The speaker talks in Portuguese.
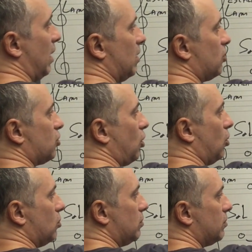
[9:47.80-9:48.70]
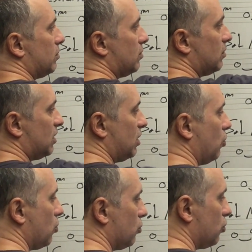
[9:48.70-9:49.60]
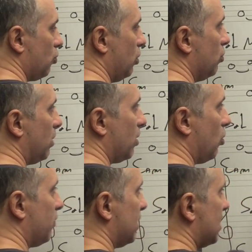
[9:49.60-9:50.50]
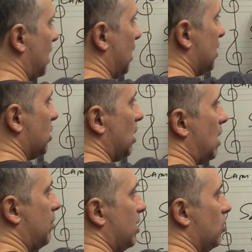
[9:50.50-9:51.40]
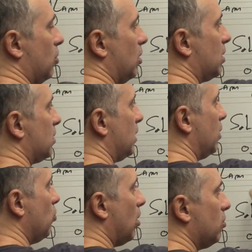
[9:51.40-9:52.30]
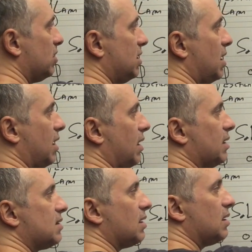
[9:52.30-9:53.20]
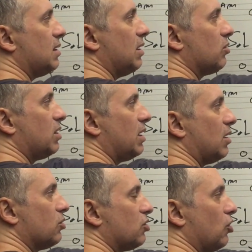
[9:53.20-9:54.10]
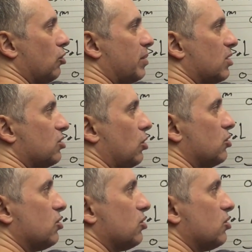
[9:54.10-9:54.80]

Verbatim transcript: Sol. Se eu construir uma nova escala de Lá menor igualzinha a essa e alterar o Sol para Sol